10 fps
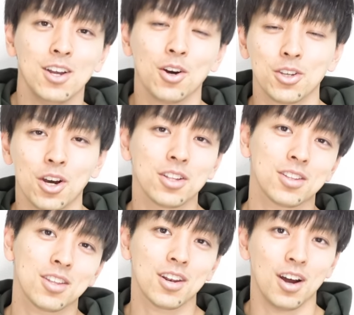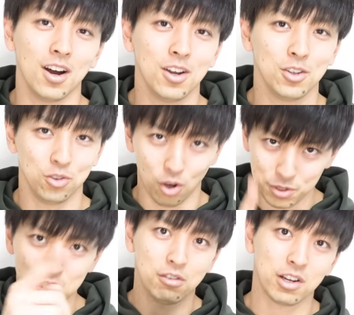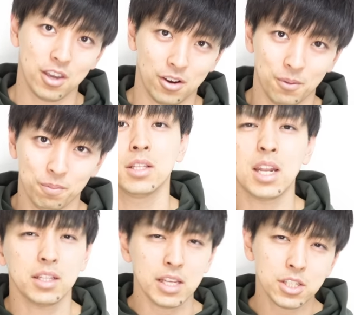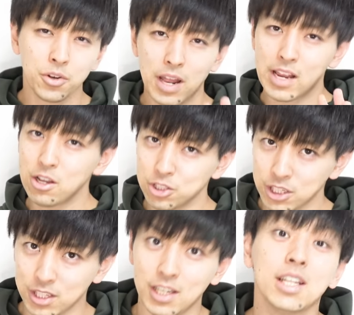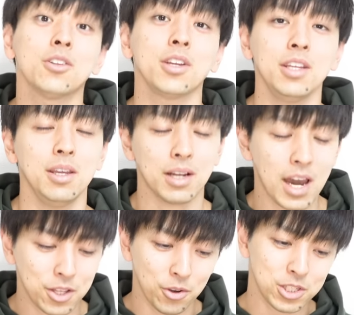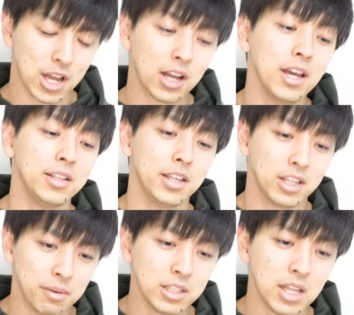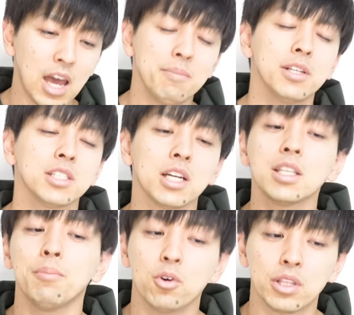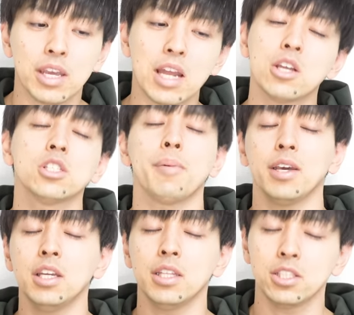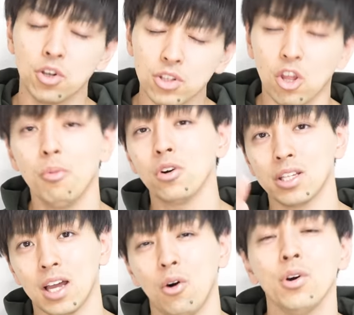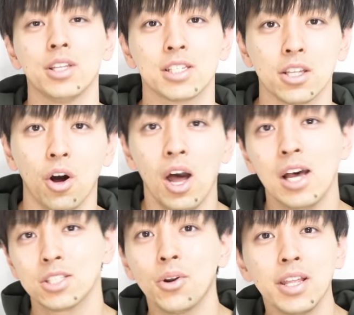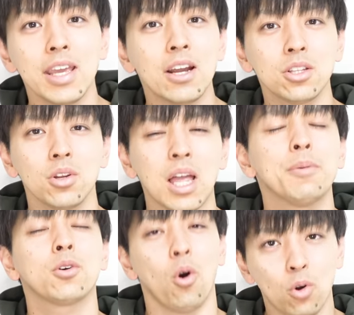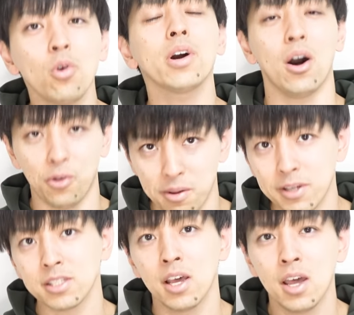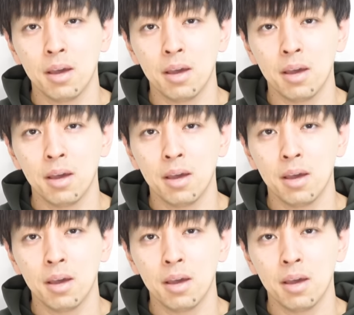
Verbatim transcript: ら、やっやったら伸びちゃうわけよ。ただテストのやり直しって聞いた時に回答用紙が返ってきました。はい、間違った問題やり直せばいいんでしょって思う方が多いんですけど、それでやると多分心が折れます。